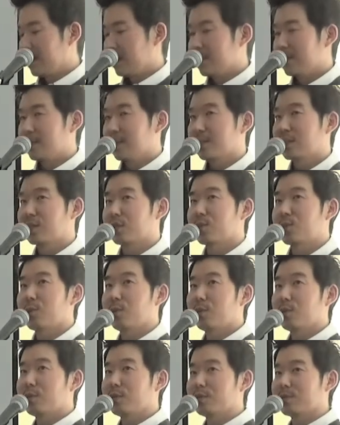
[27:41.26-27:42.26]
で既
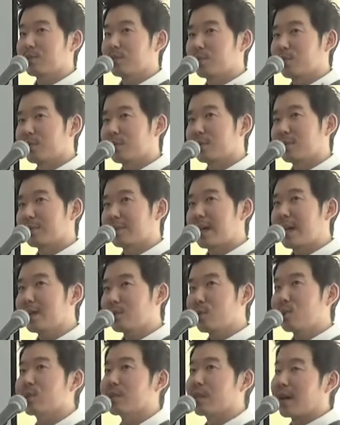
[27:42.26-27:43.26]
婚、この家
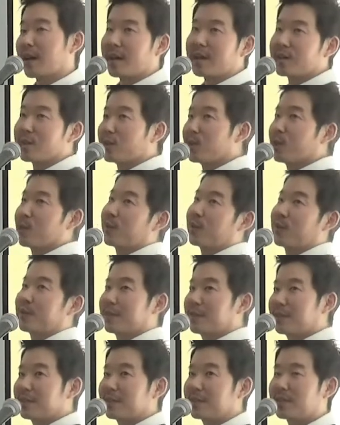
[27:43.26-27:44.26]
族がいる
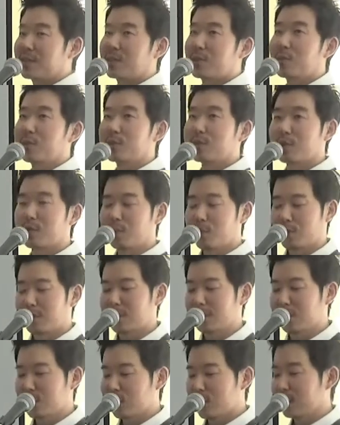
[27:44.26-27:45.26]
既婚者の
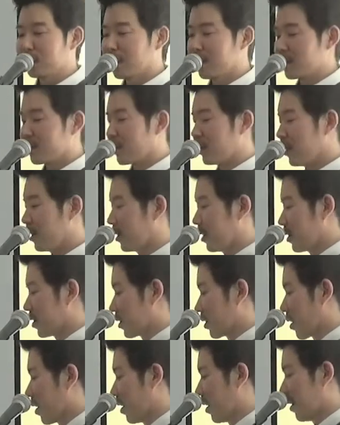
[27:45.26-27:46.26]
クリスチャン男性なんで
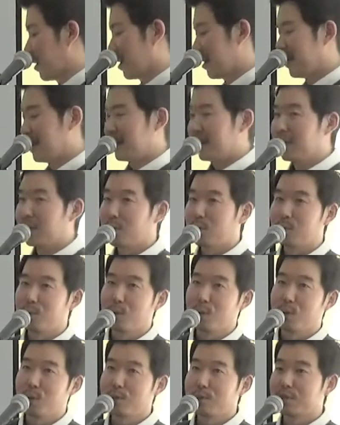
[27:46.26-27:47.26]
すが、こ
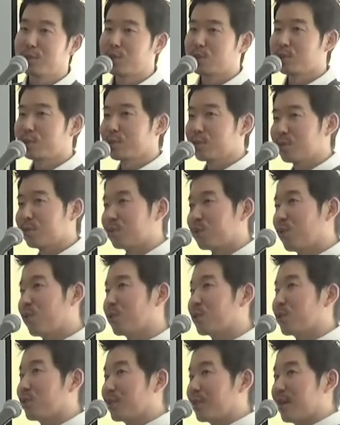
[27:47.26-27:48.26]
の自分の
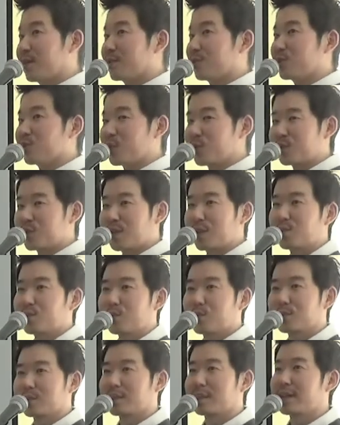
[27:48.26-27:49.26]
同僚である女性と
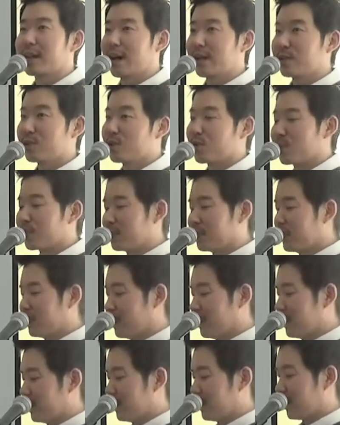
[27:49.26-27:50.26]
よく外食
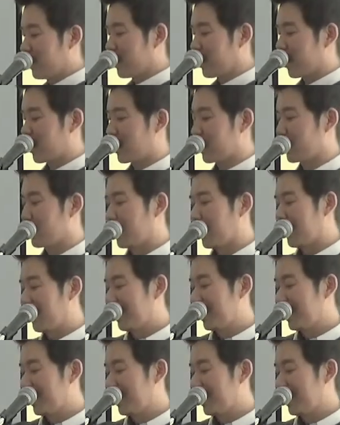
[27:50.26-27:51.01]
に出かける